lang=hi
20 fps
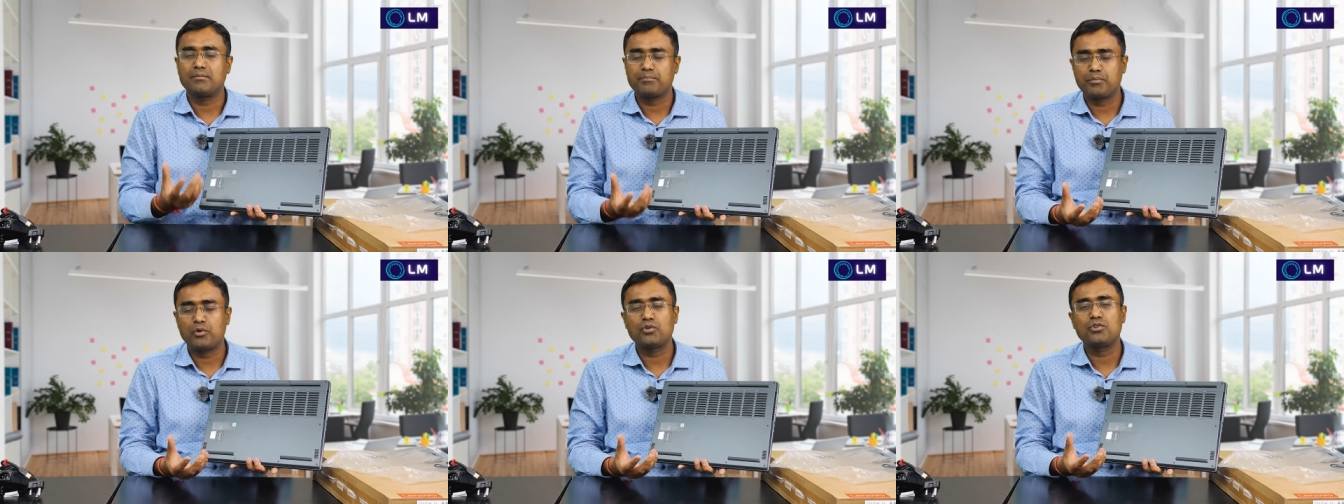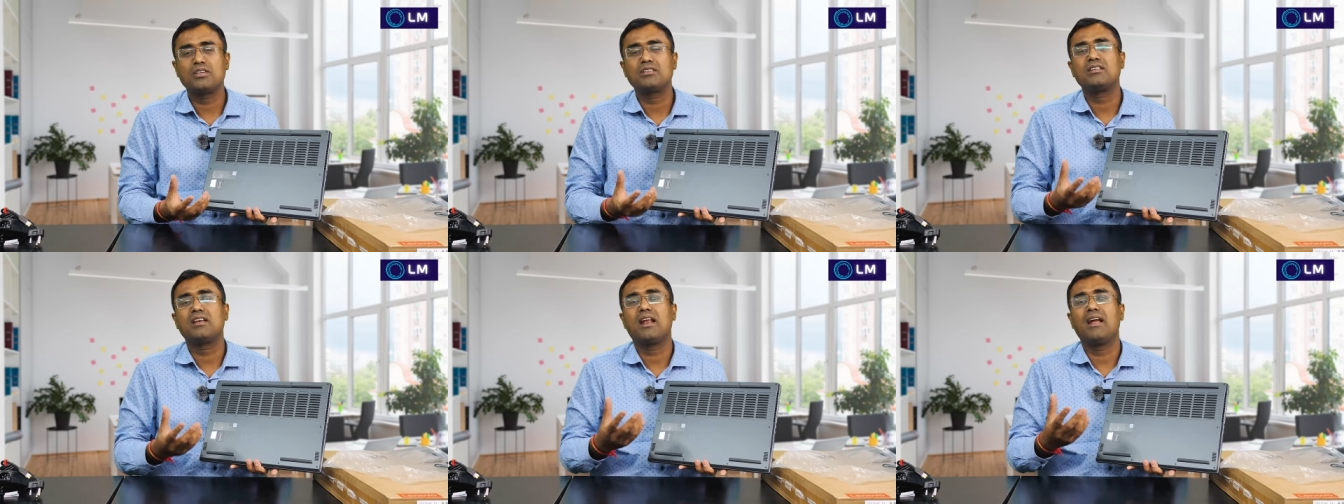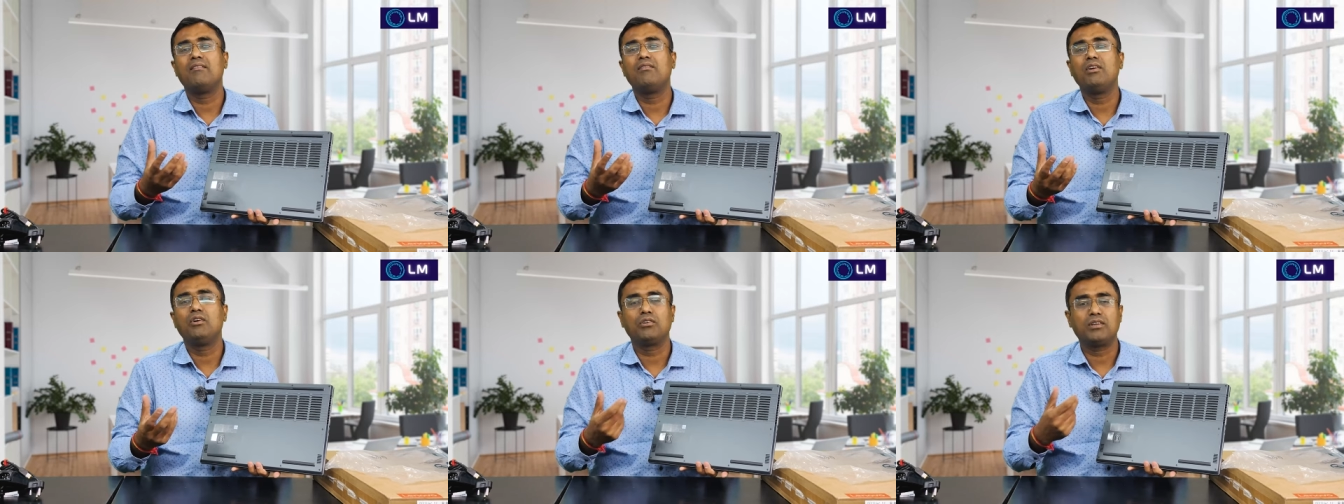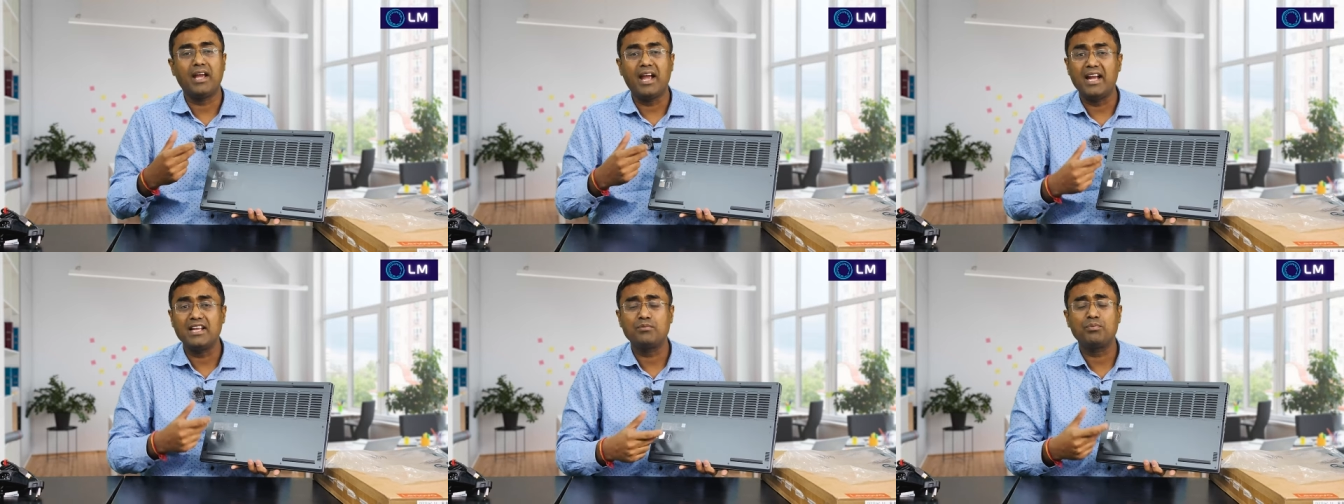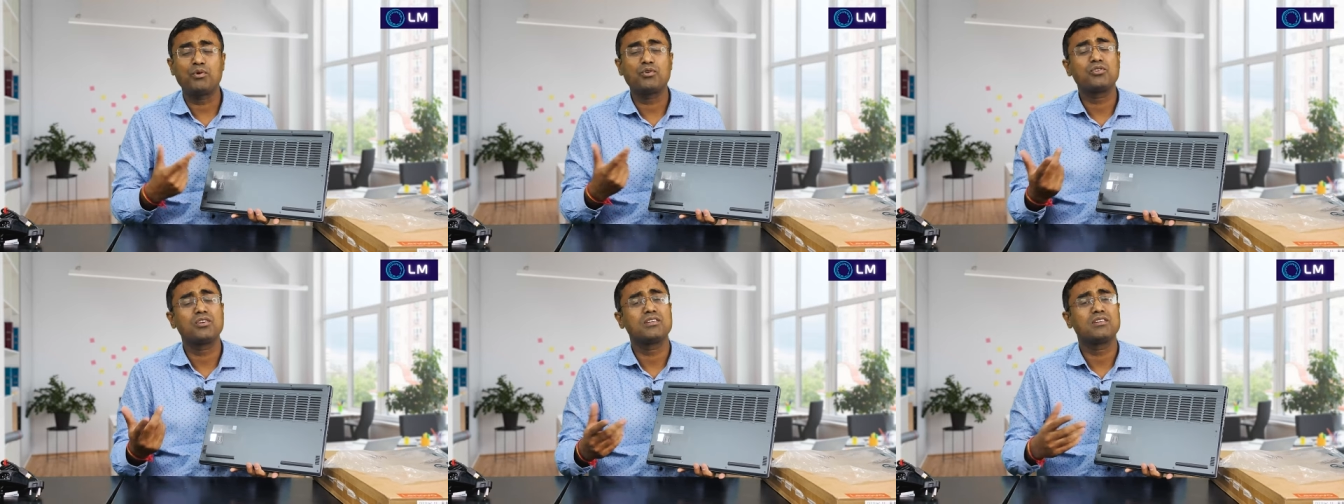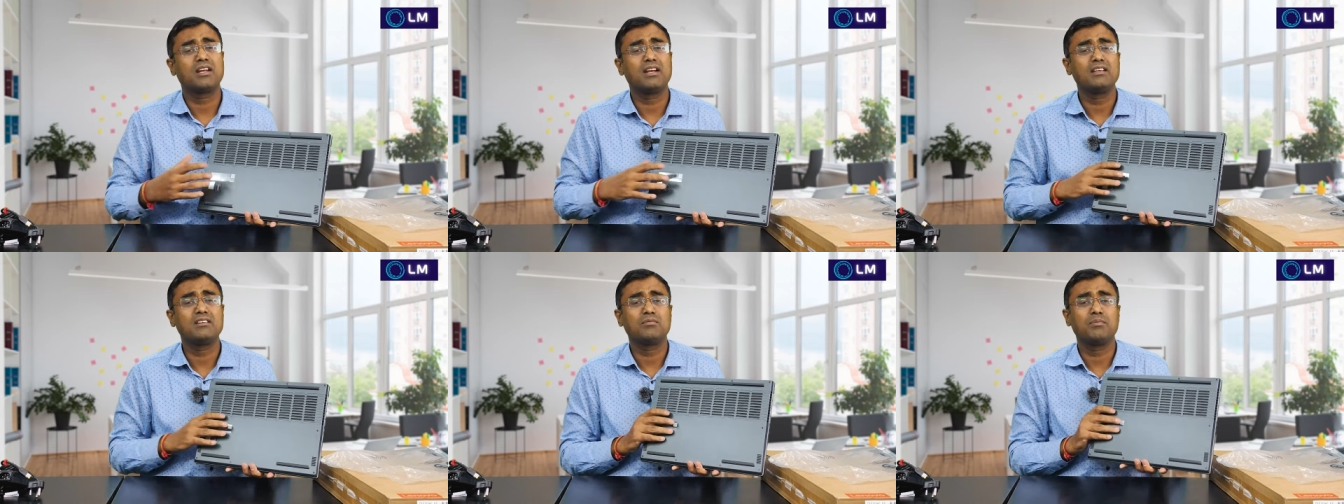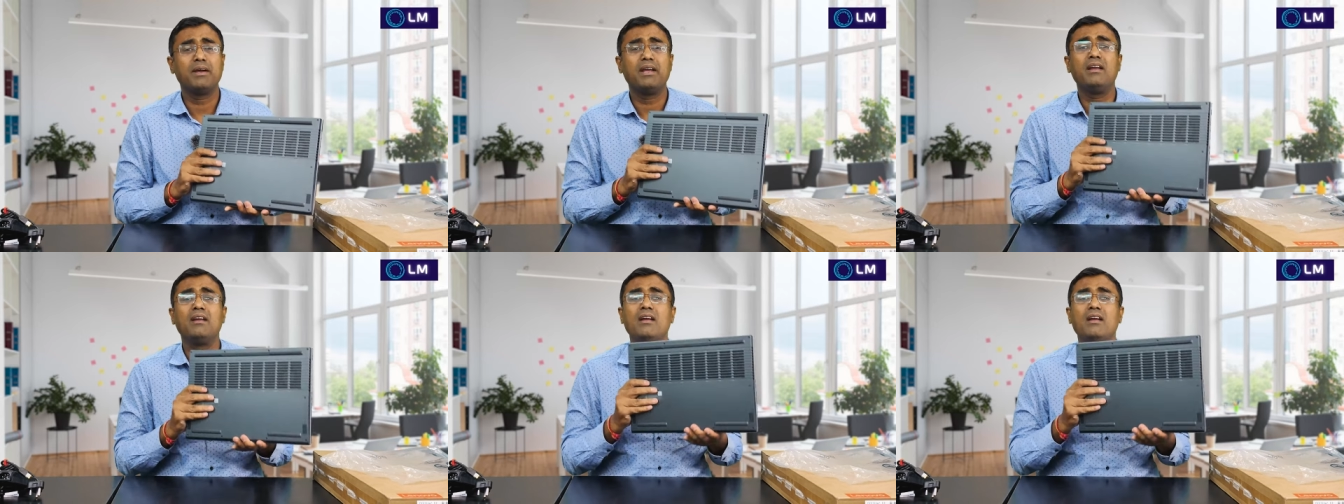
प्रोसेसर हैवी होता है एज प्रोसेसर है इस